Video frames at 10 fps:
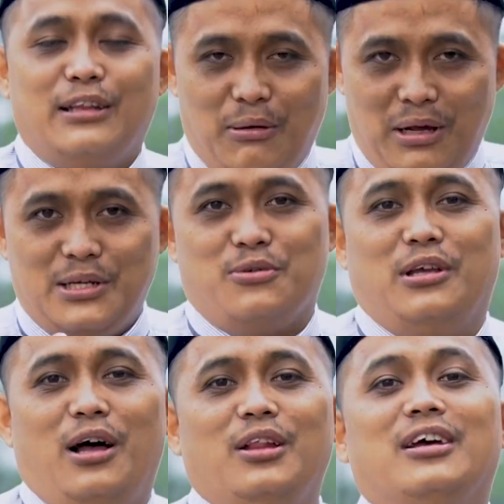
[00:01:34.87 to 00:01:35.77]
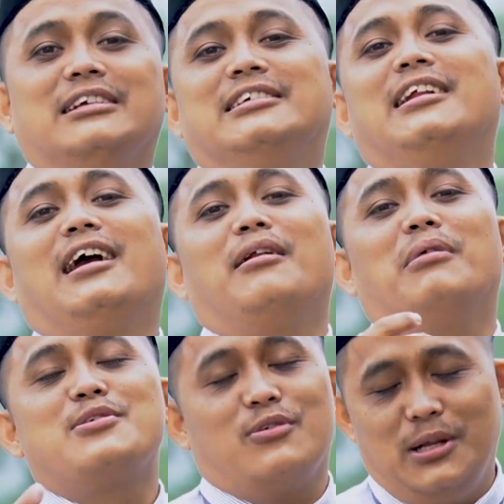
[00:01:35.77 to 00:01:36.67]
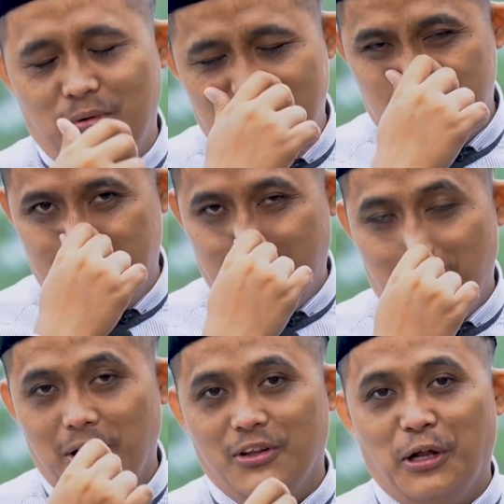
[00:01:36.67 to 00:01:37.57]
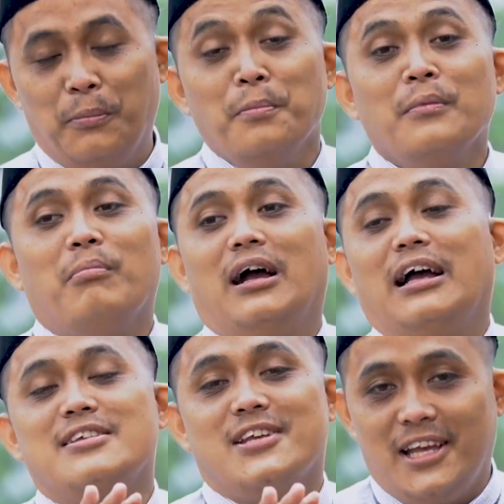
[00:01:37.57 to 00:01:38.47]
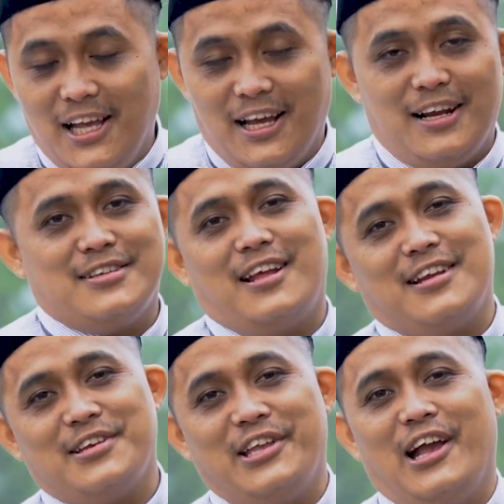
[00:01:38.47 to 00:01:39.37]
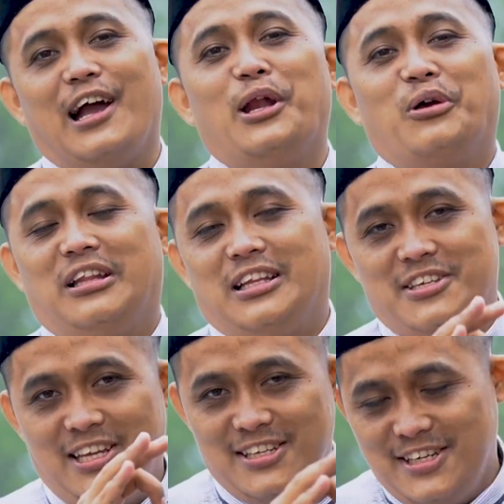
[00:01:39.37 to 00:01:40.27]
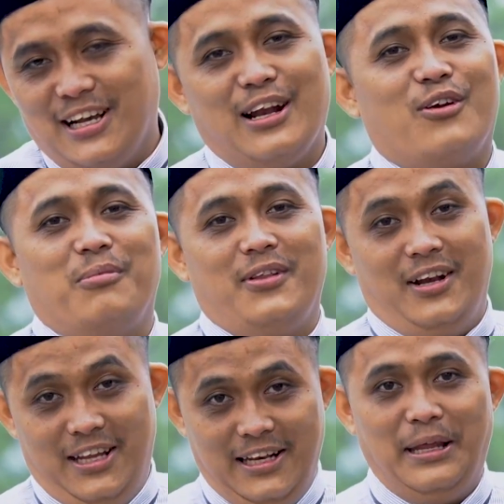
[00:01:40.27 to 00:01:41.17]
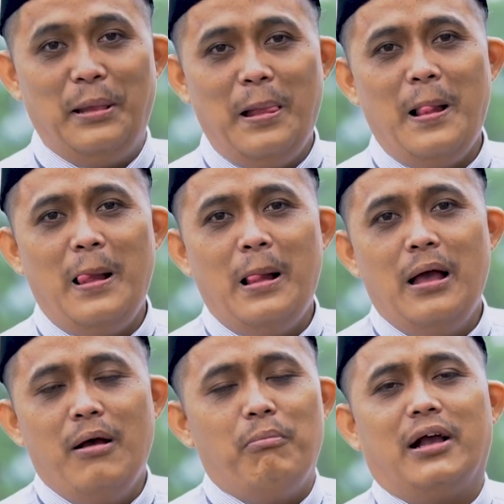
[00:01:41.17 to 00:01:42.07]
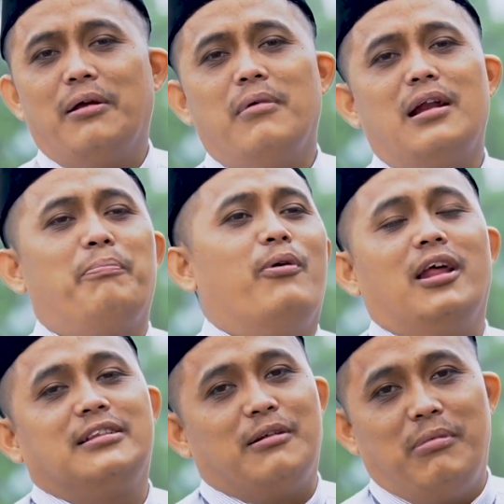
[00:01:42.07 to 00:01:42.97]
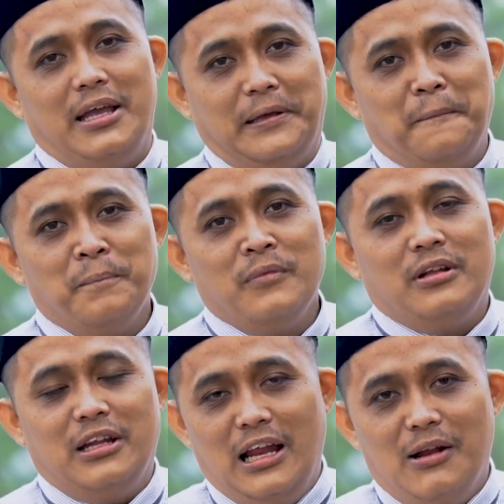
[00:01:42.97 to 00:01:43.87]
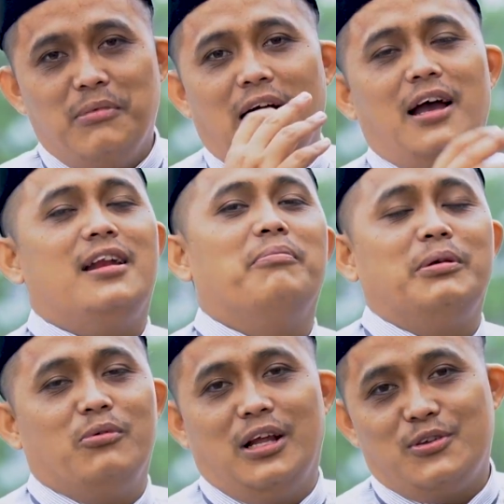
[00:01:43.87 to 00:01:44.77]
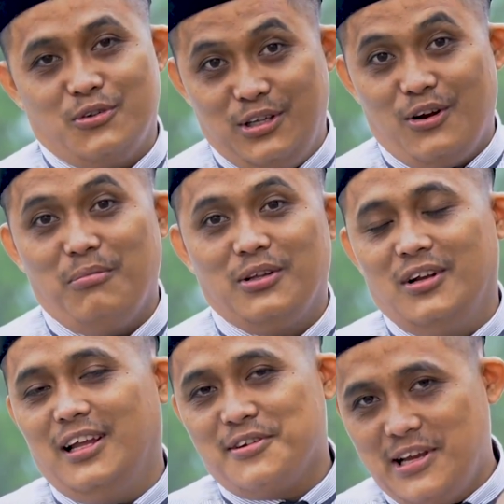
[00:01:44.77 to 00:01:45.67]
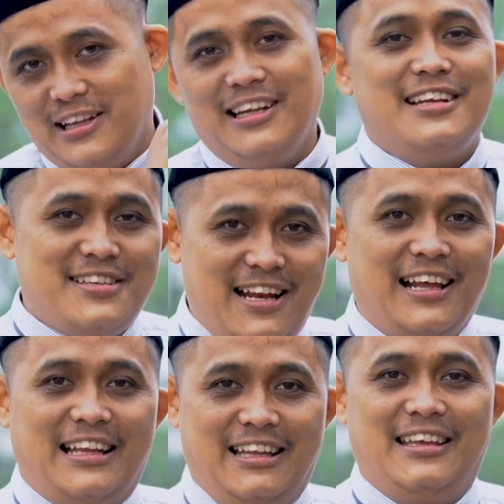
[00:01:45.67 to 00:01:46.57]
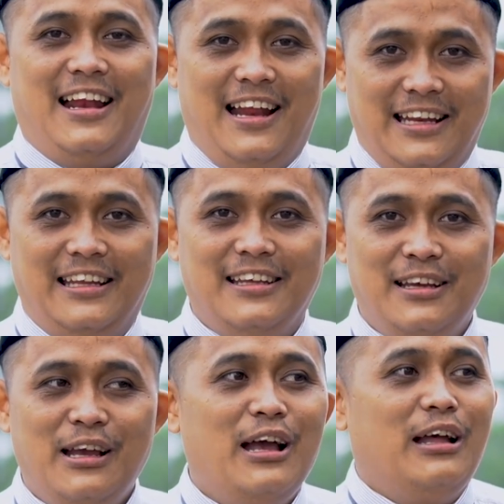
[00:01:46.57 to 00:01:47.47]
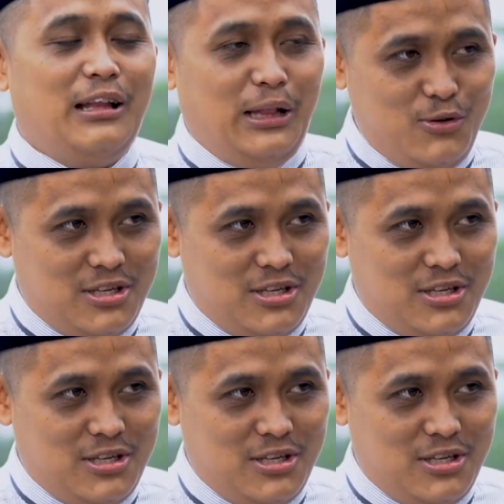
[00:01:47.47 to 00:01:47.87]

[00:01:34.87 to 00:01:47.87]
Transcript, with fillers: termasuk yang Allah izinkan masuk di bulan suci Ramadan. Maka sayang rasa-rasanya kalau kita sia-siakan Ramadan ini. Bagaimana pola terbaik di dalam menghadapi bulan suci Ramadan yang saat ini sedang kita jalani? Tentu